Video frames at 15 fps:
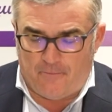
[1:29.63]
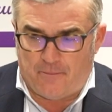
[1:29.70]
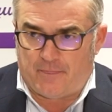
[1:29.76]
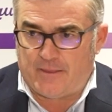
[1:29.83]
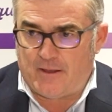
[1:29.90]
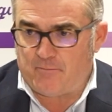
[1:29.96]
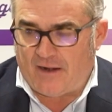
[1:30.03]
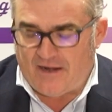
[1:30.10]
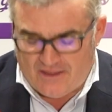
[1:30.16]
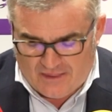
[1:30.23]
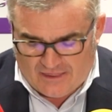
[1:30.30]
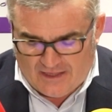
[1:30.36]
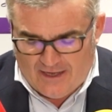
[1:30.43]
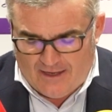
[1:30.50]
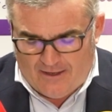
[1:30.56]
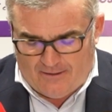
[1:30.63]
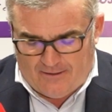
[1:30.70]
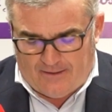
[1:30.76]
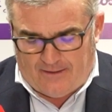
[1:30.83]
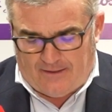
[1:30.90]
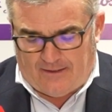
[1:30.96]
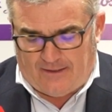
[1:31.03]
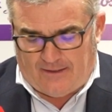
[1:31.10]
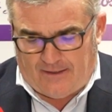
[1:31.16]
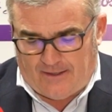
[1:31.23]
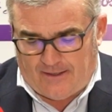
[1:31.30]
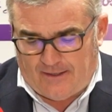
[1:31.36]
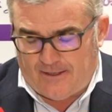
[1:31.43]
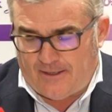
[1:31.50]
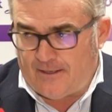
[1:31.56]
de Palencia,
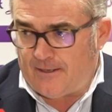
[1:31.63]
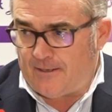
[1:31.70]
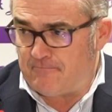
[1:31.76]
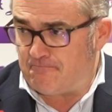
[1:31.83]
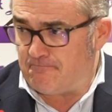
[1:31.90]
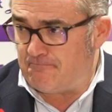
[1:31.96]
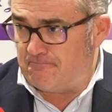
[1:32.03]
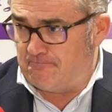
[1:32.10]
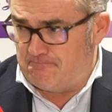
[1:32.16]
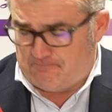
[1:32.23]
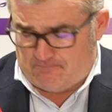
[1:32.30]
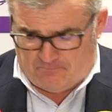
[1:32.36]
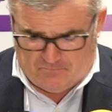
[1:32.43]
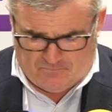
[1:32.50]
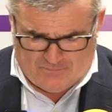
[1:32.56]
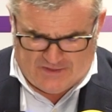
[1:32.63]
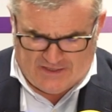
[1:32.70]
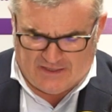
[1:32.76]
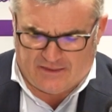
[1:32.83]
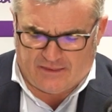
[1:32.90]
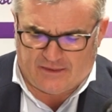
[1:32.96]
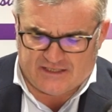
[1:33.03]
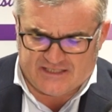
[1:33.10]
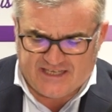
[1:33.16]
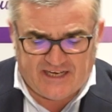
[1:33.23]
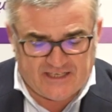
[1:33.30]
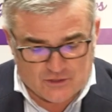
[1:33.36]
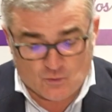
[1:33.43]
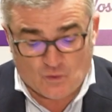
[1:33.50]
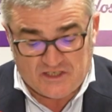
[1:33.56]
eh,
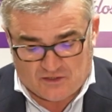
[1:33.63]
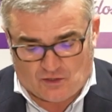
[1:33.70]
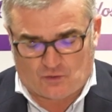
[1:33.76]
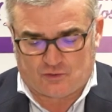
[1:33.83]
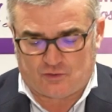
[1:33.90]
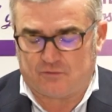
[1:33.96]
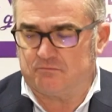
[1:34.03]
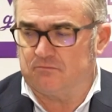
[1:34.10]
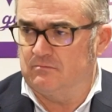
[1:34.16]
16 nuestros,